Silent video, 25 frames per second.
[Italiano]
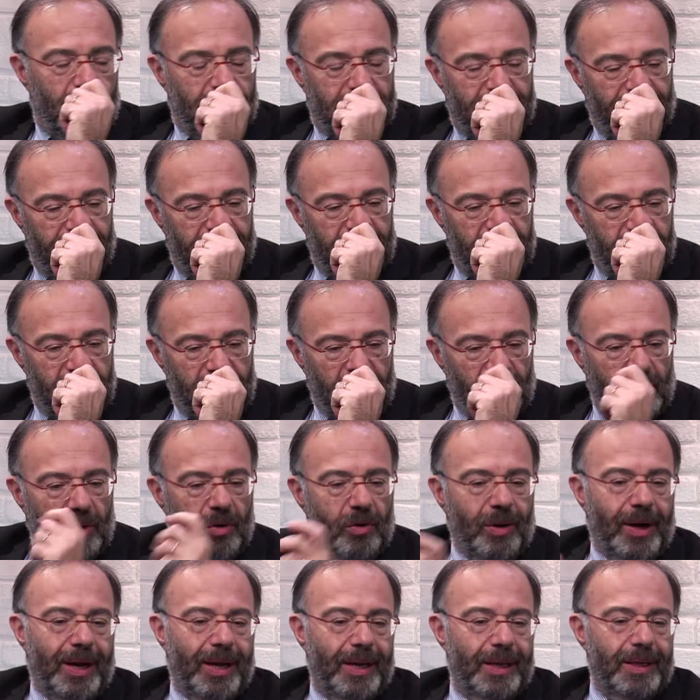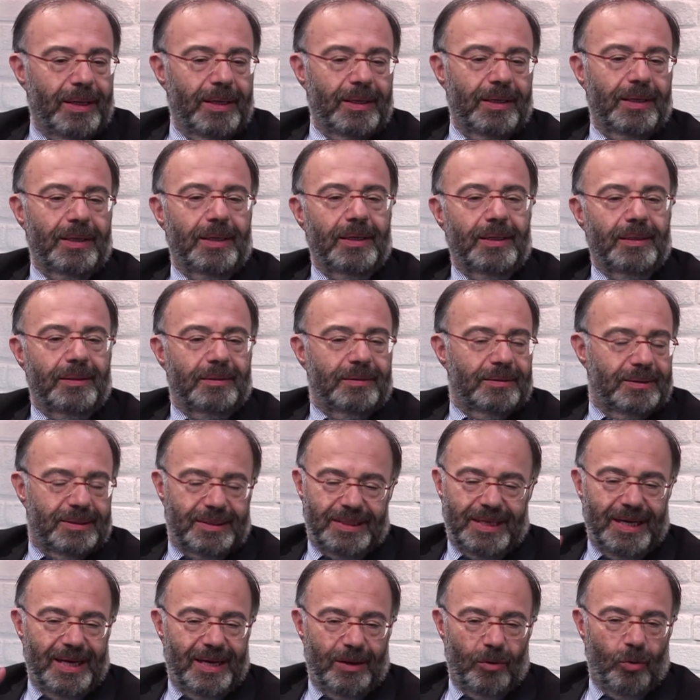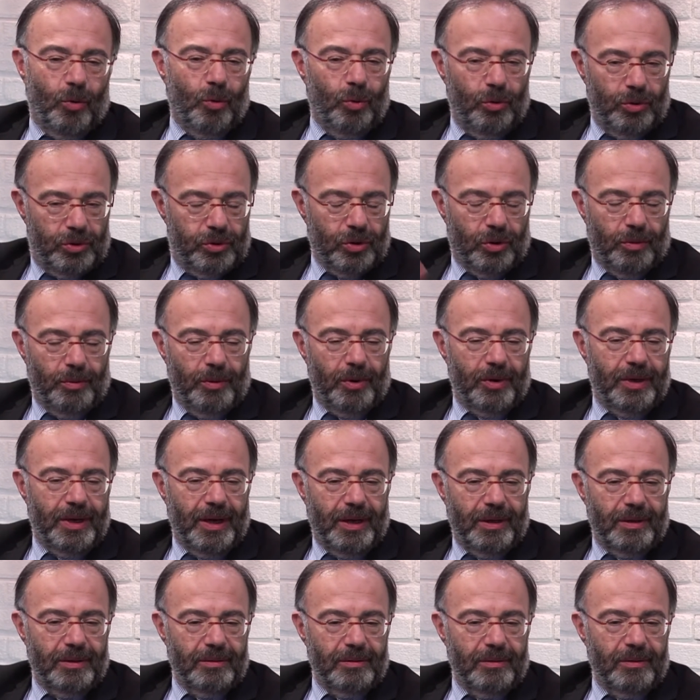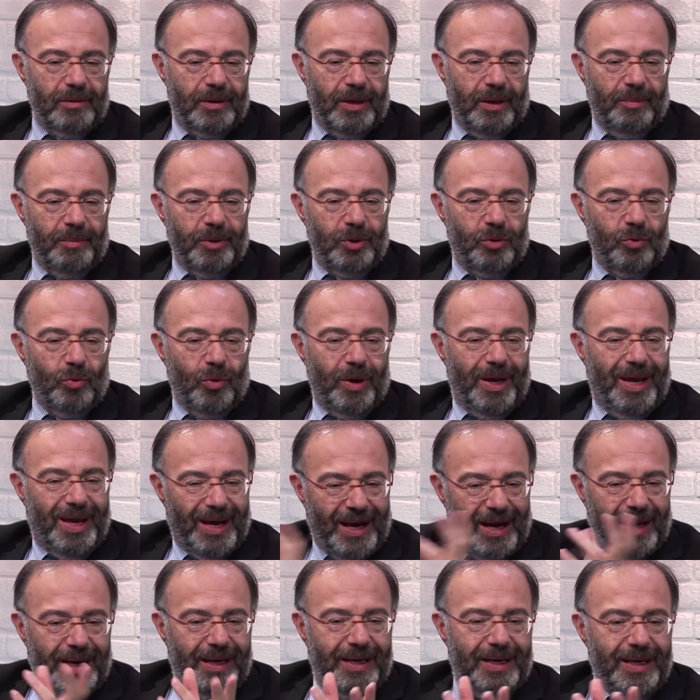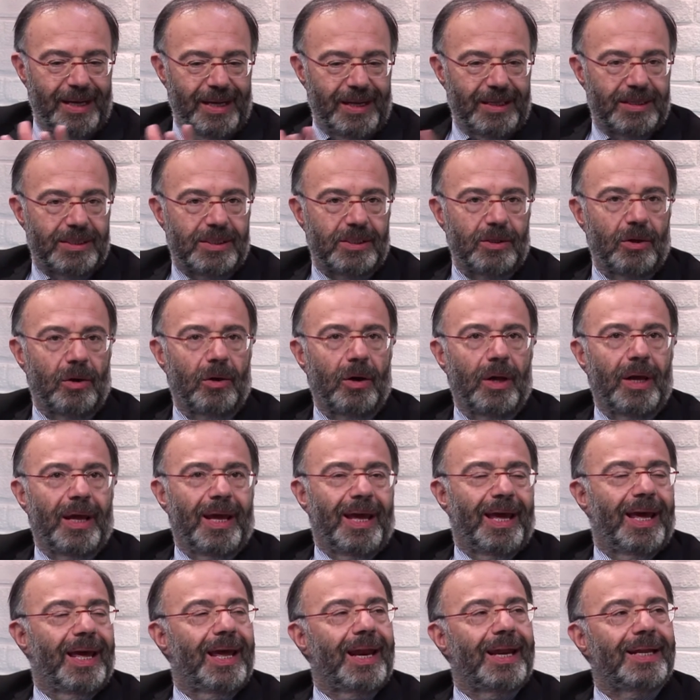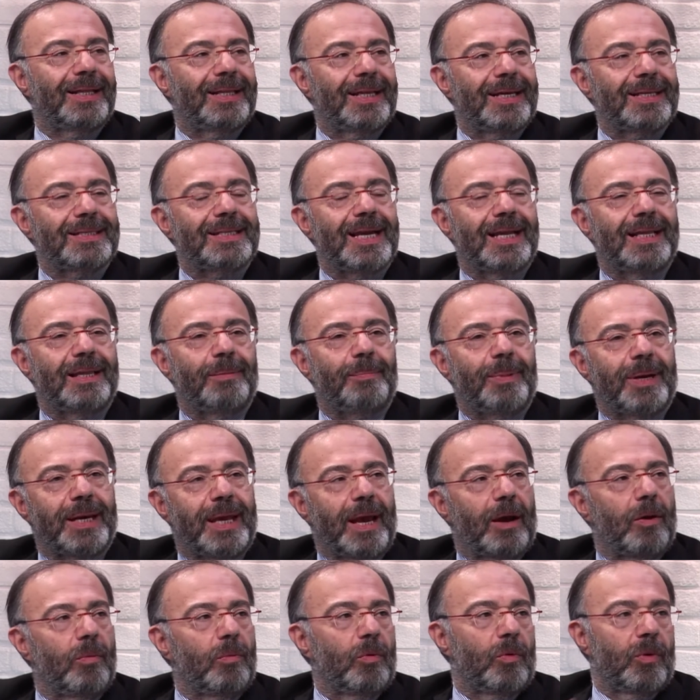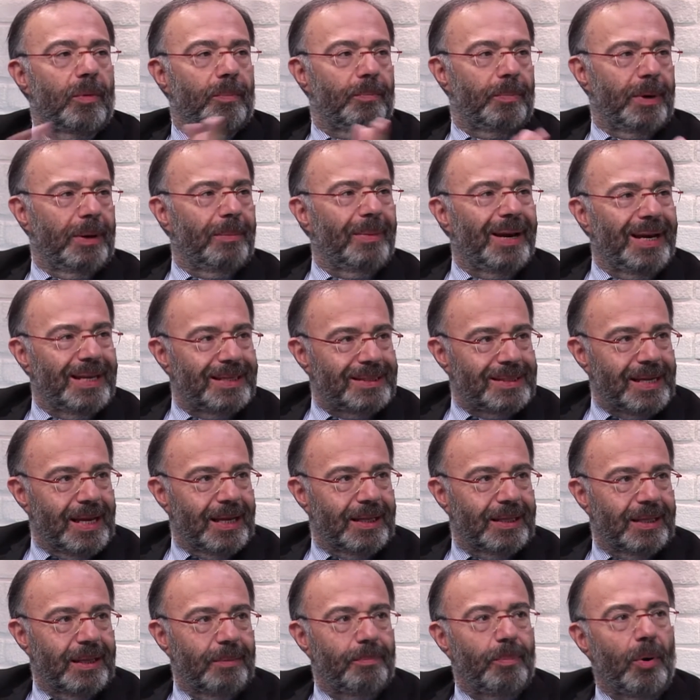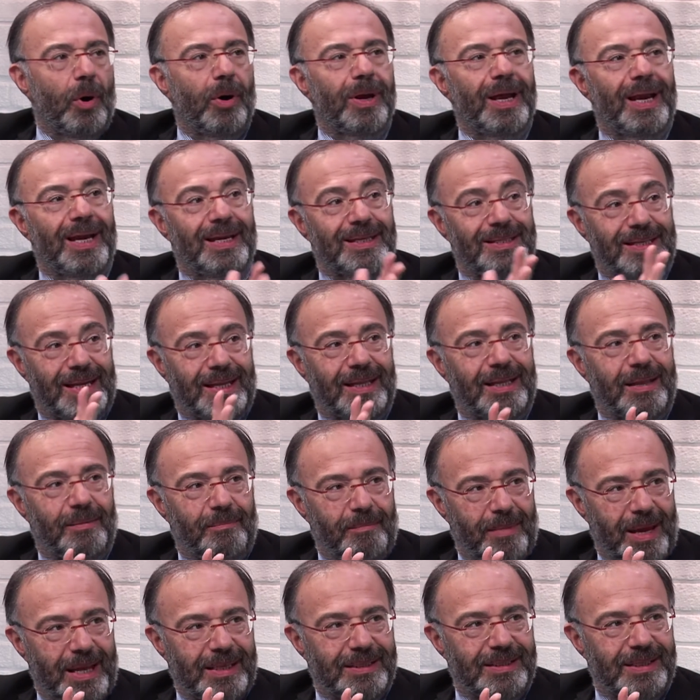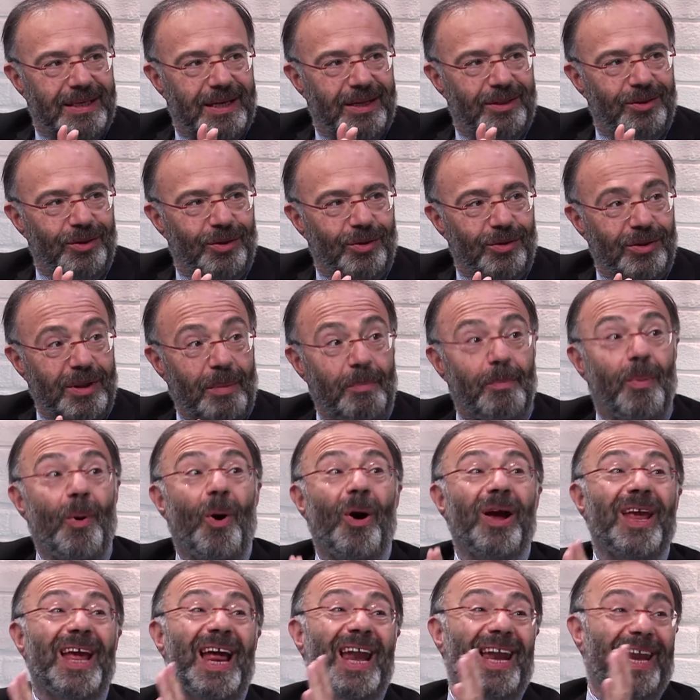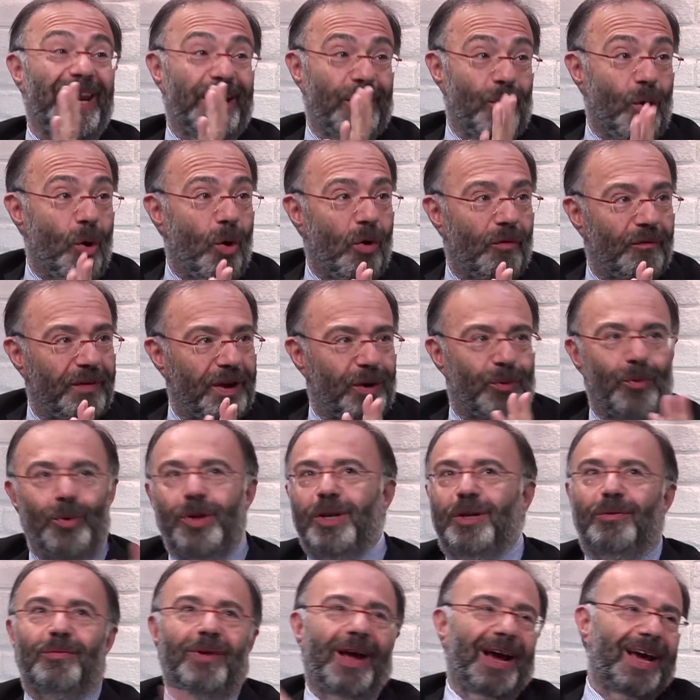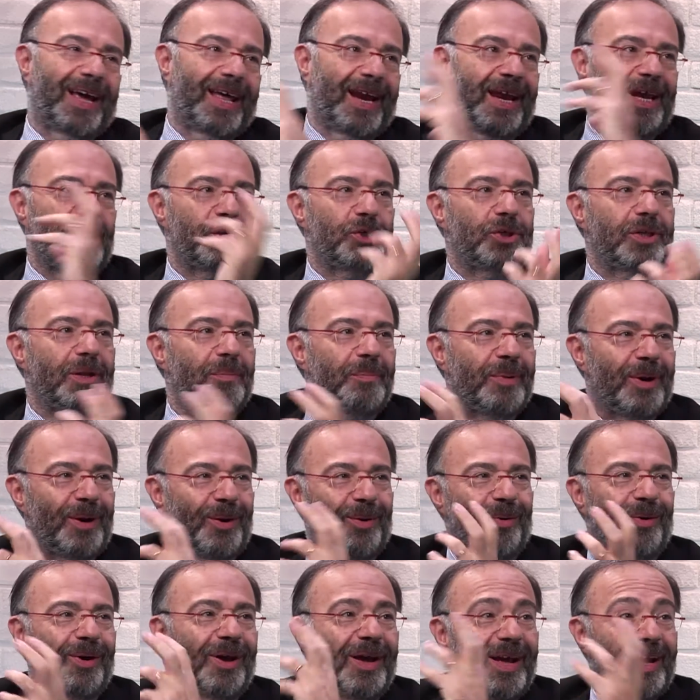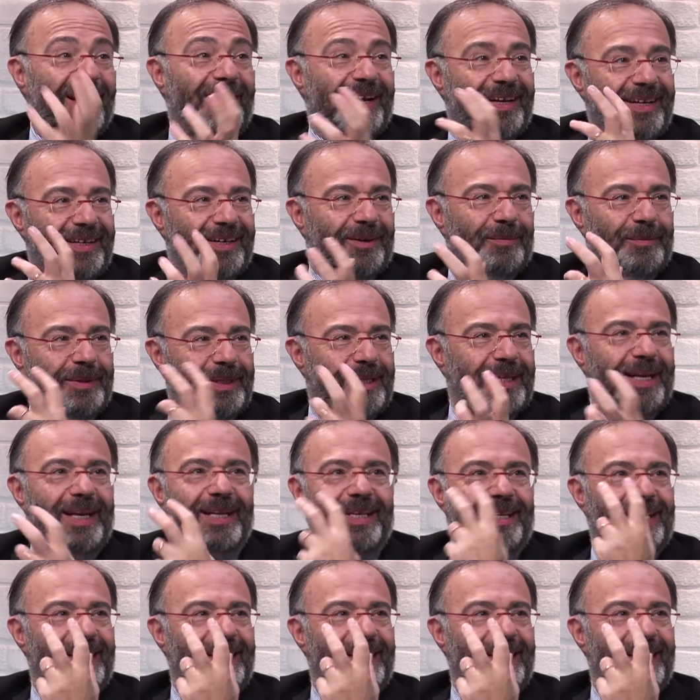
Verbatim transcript: che stavi dicendo, allora, eh, se culto, come lo chiami, lo chiami tu, era all'inizio, era interessante perché comunque prima alle 7, poi alle 7 e mezza andati in onda, poi alle 9, quindi una crescita per noi, come dire, eh, di,